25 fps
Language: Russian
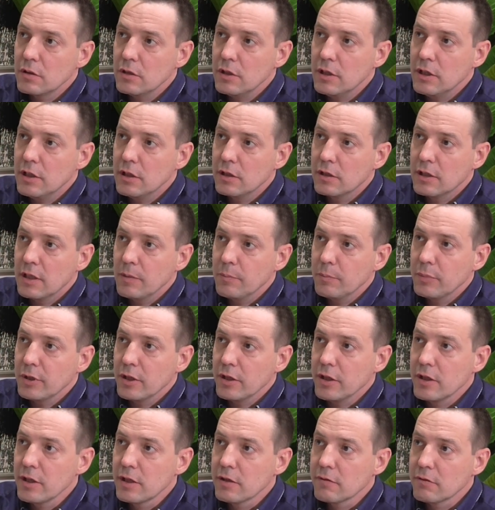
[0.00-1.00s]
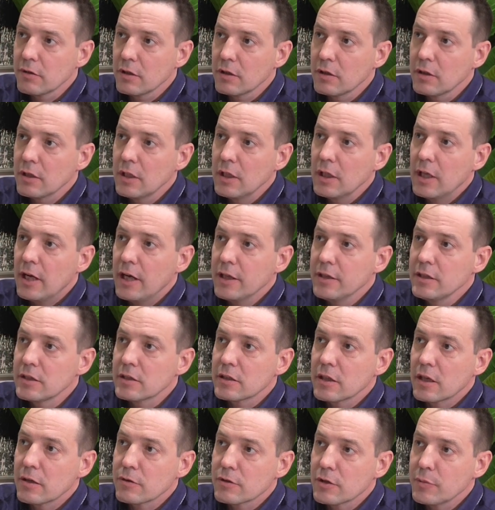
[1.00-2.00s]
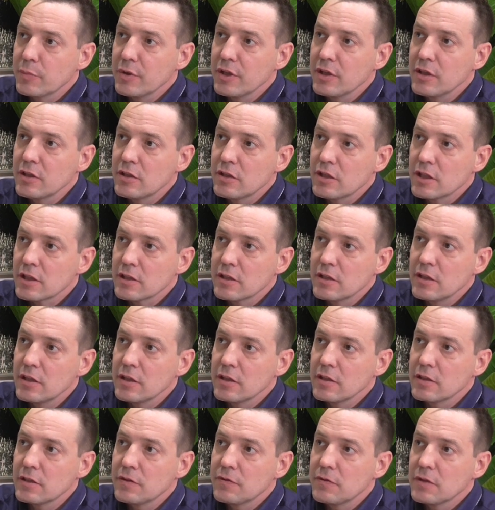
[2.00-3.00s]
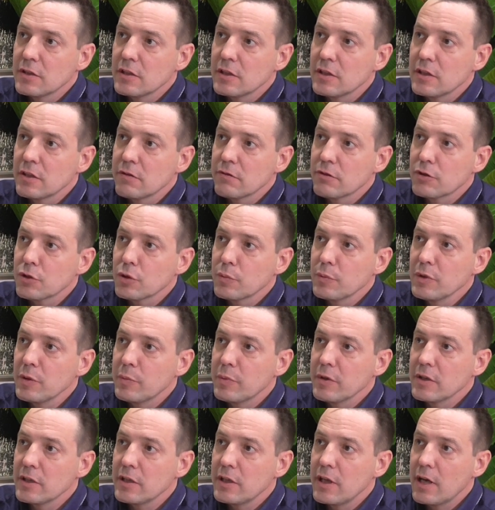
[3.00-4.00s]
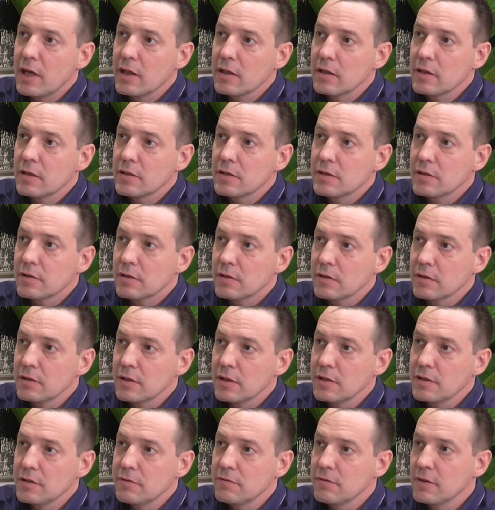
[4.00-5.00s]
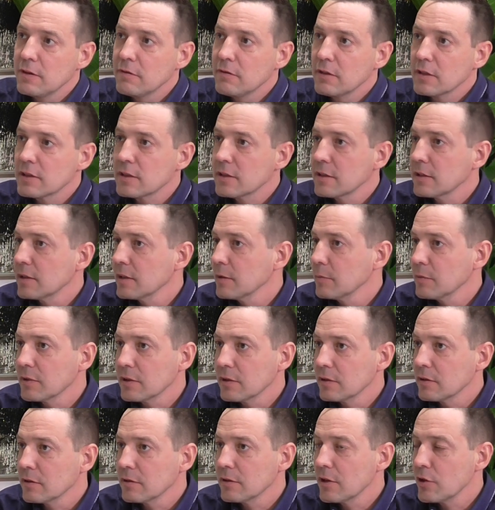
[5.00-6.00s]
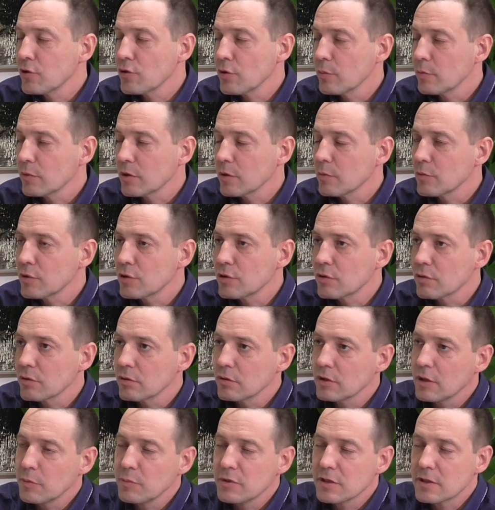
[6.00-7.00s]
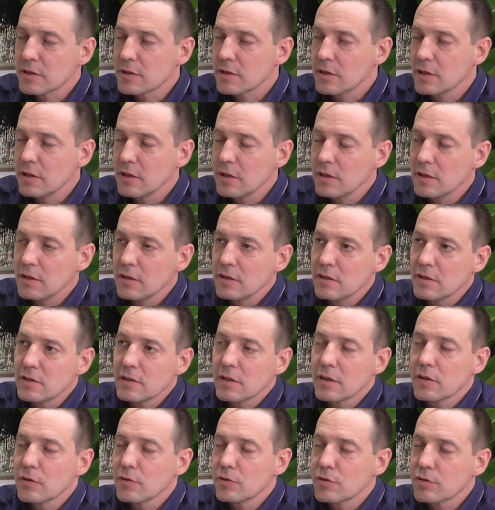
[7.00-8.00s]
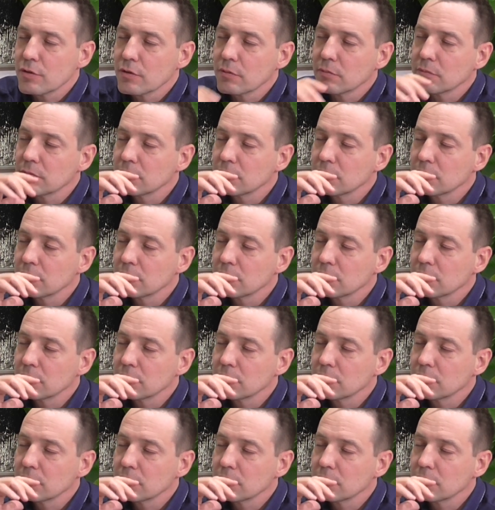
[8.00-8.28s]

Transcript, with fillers: или там планировал, они стараются прийти сейчас деньги зафиксировать, чтобы не потерять э, на девальвации, там, сейчас, на, на чем там да, еще, на обесценении, да, не а, знаю, в чем.